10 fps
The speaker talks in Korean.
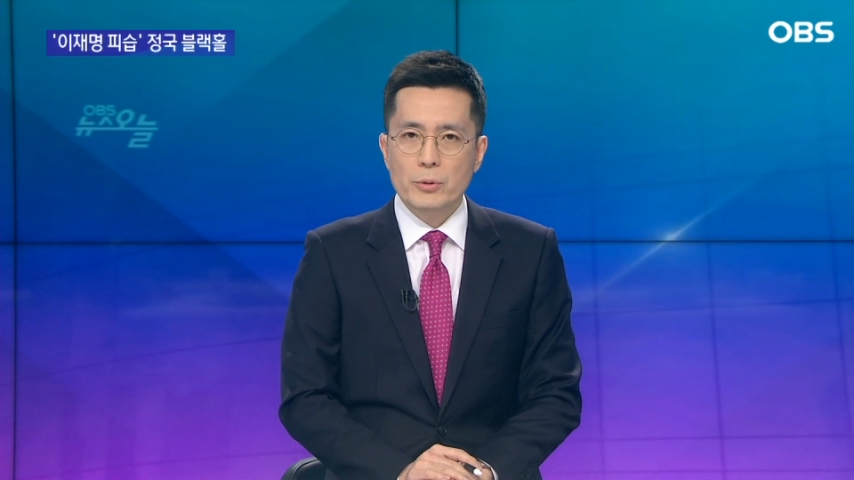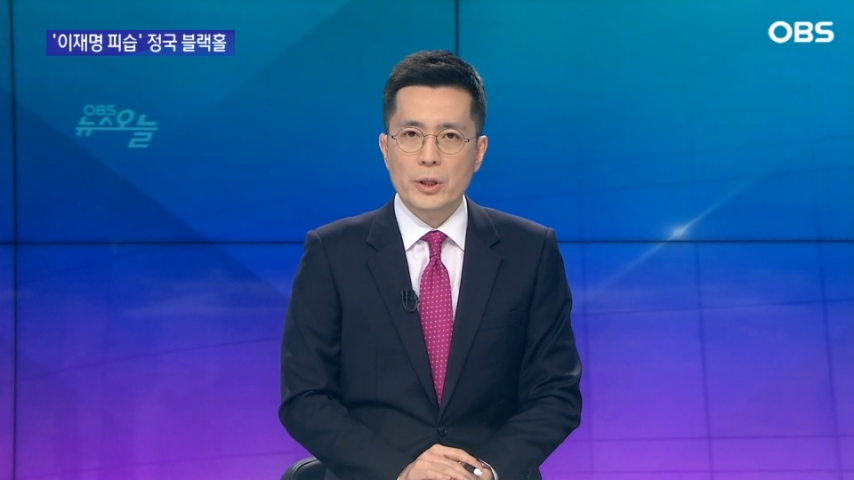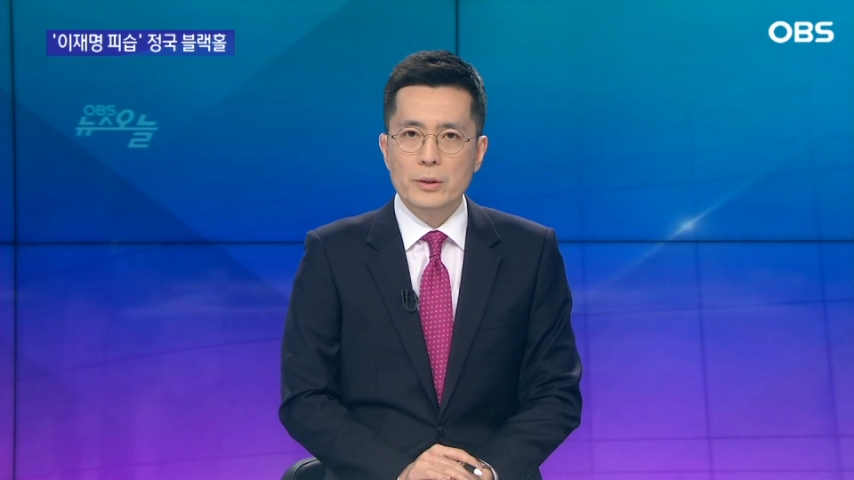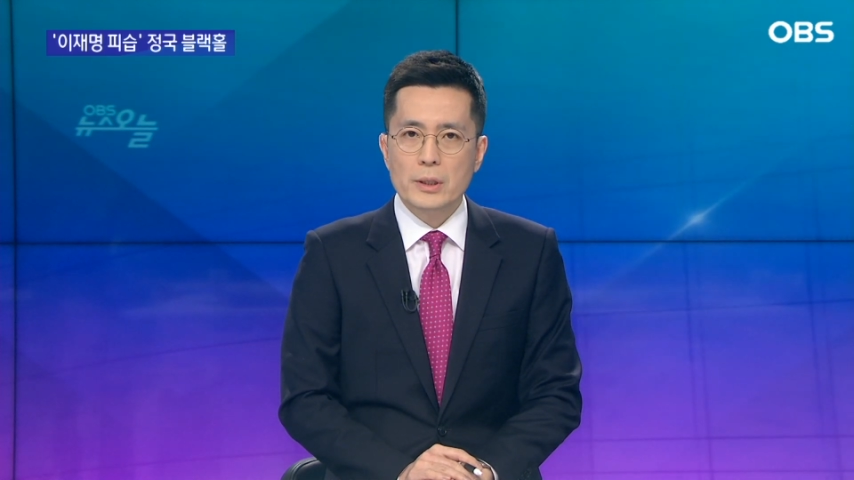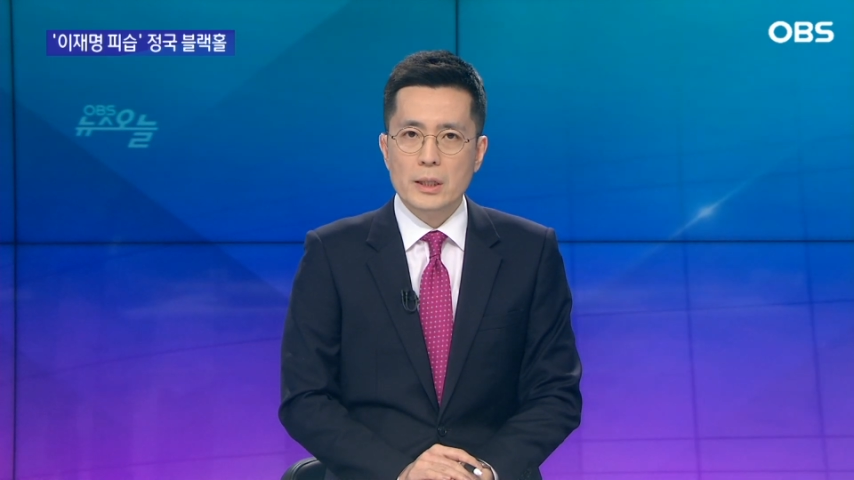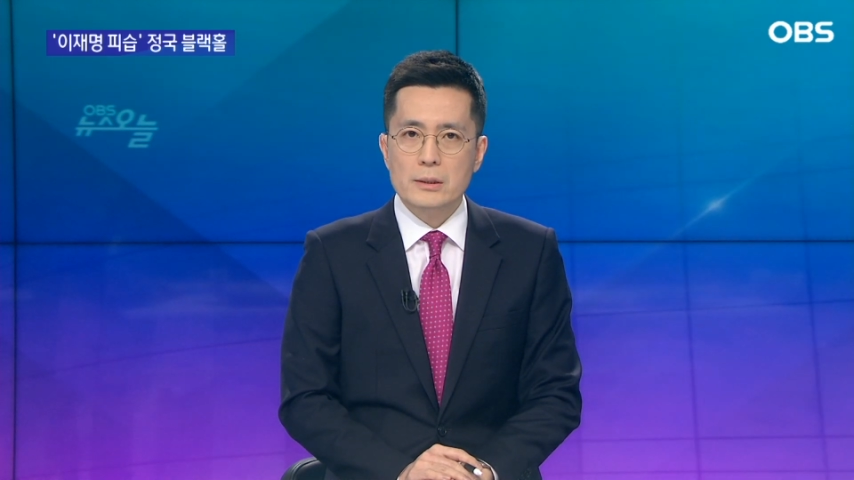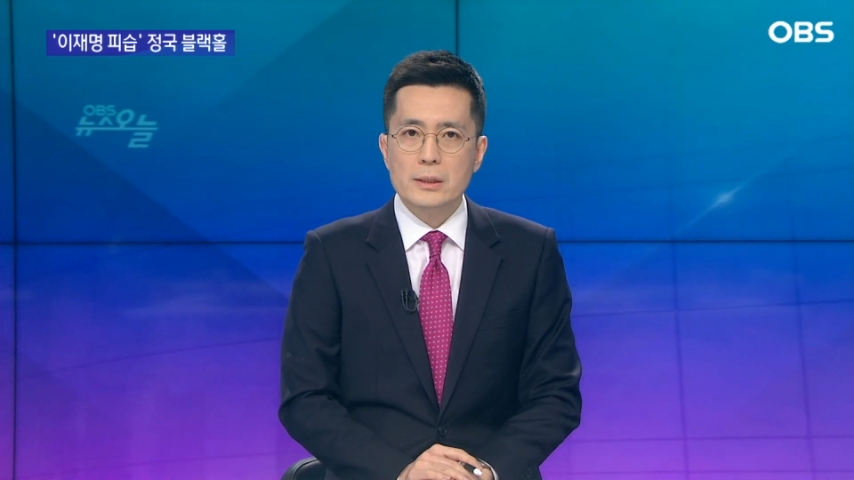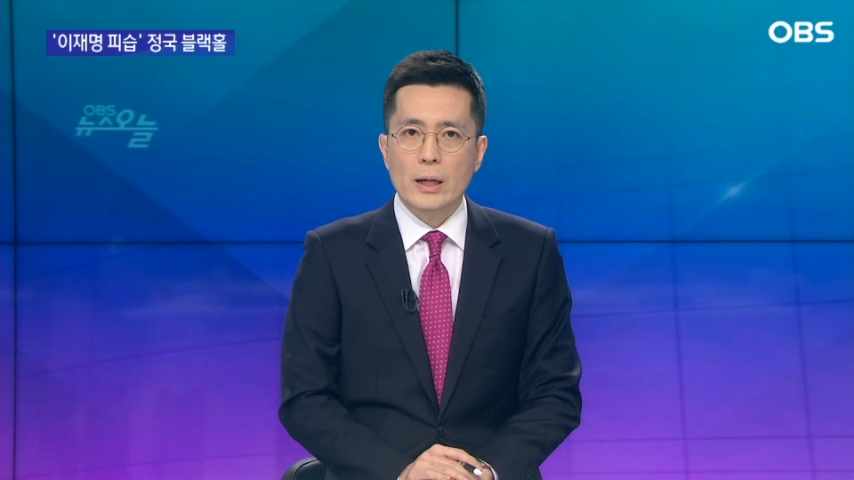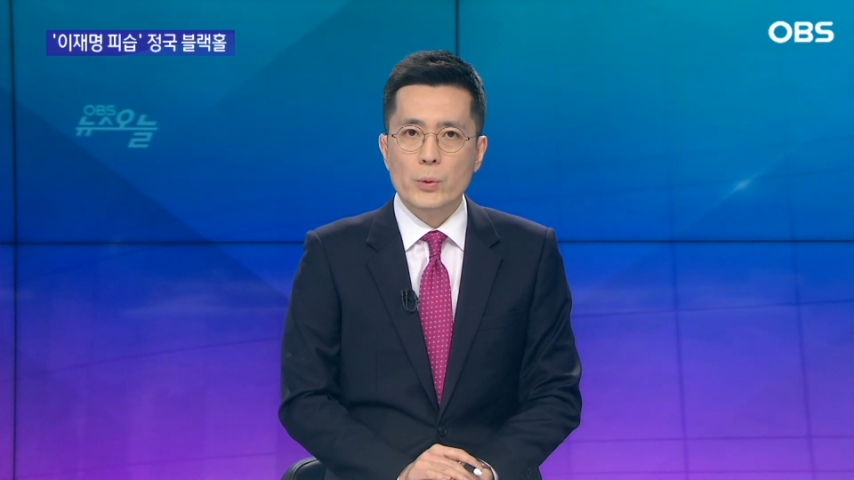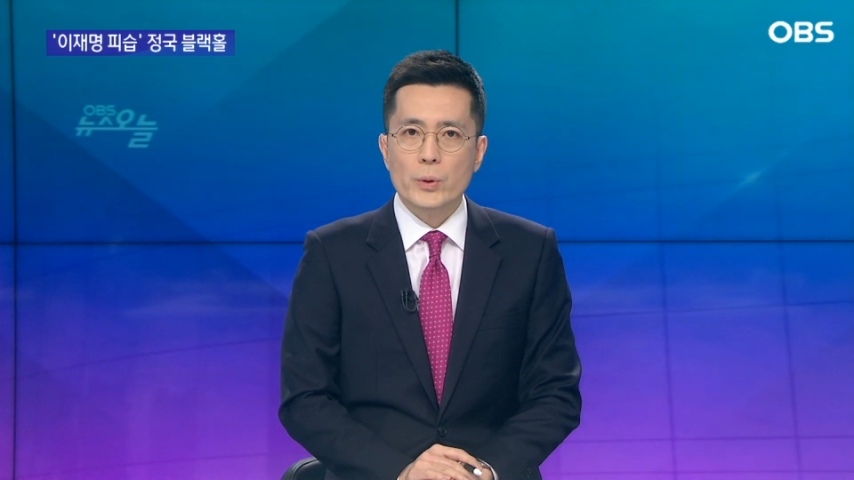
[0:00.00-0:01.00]
뭐 이런 얘기들이
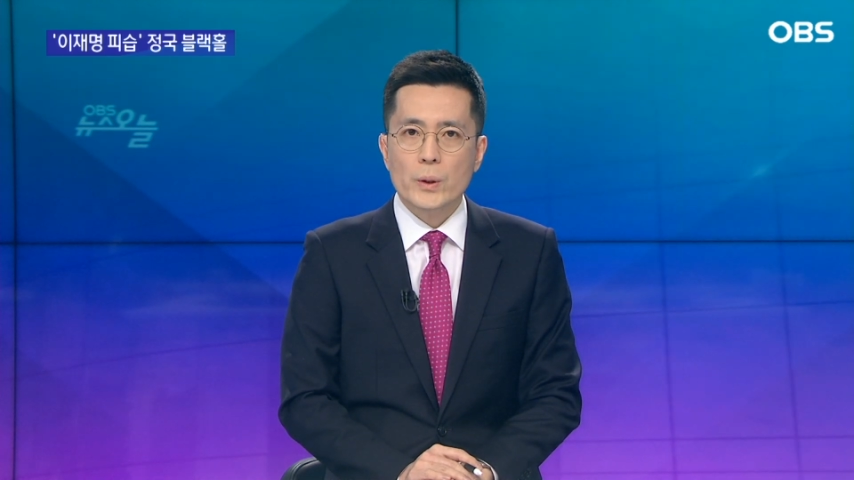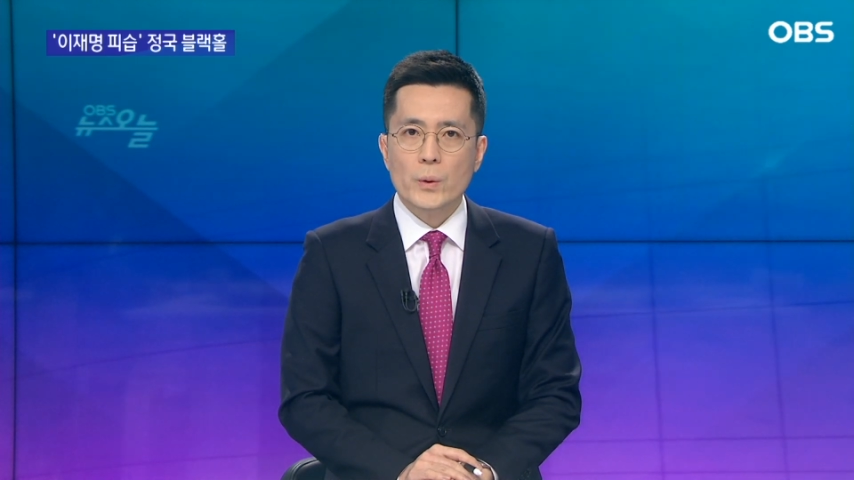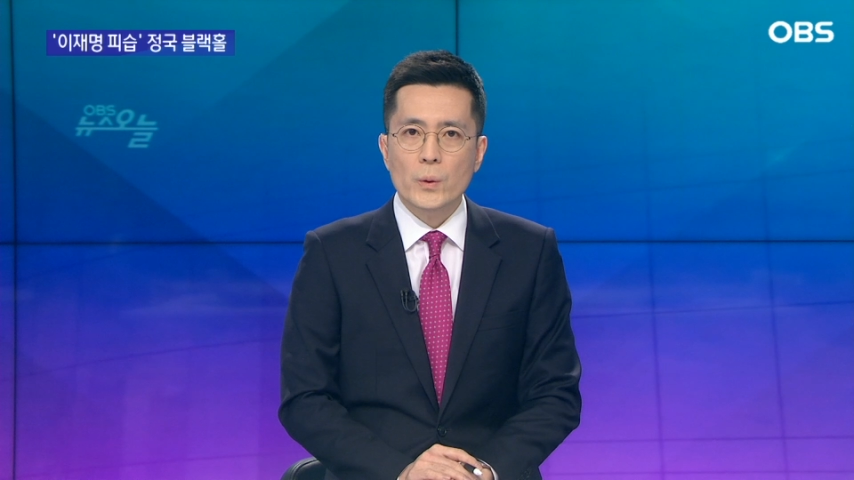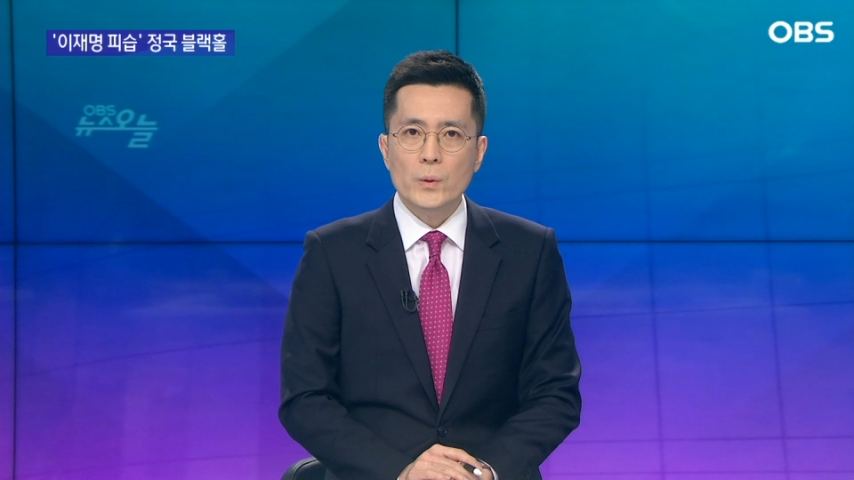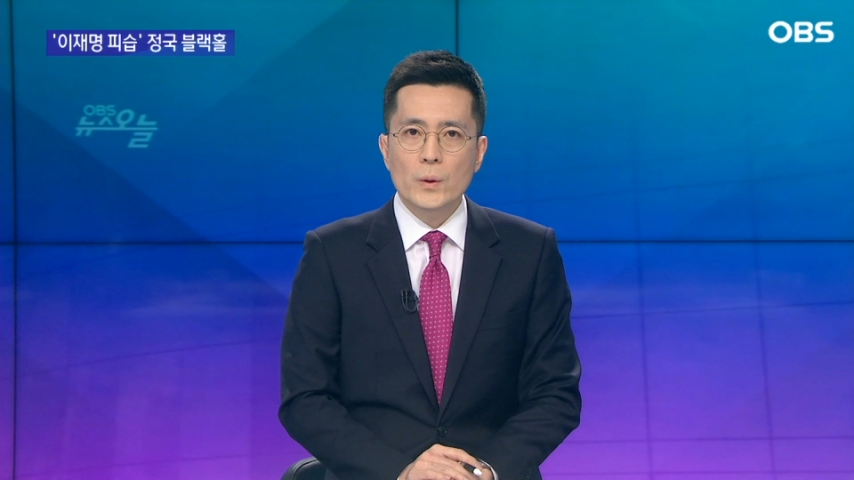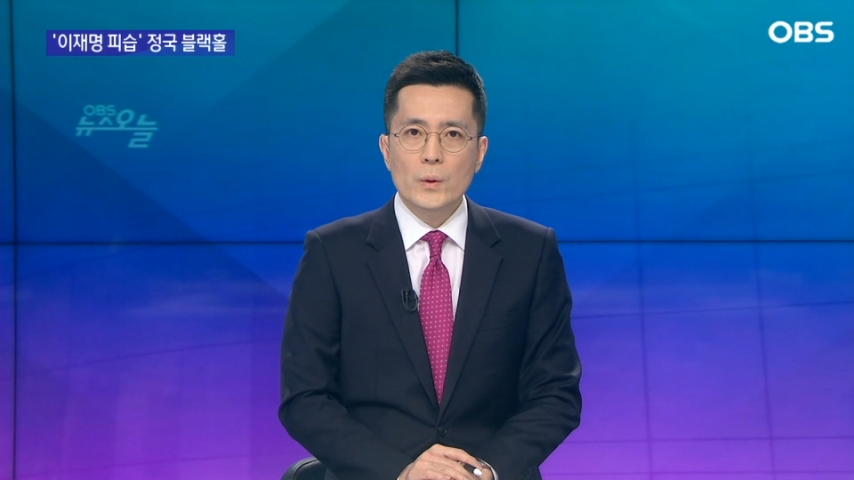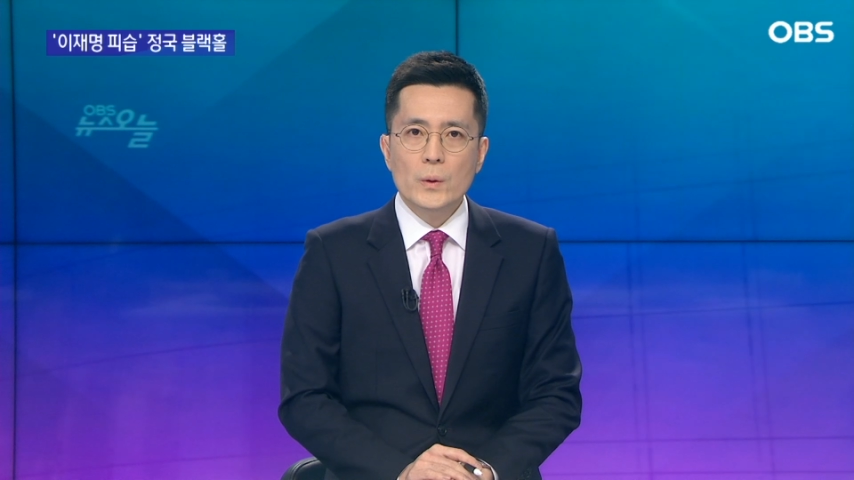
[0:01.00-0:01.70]
나오고 있고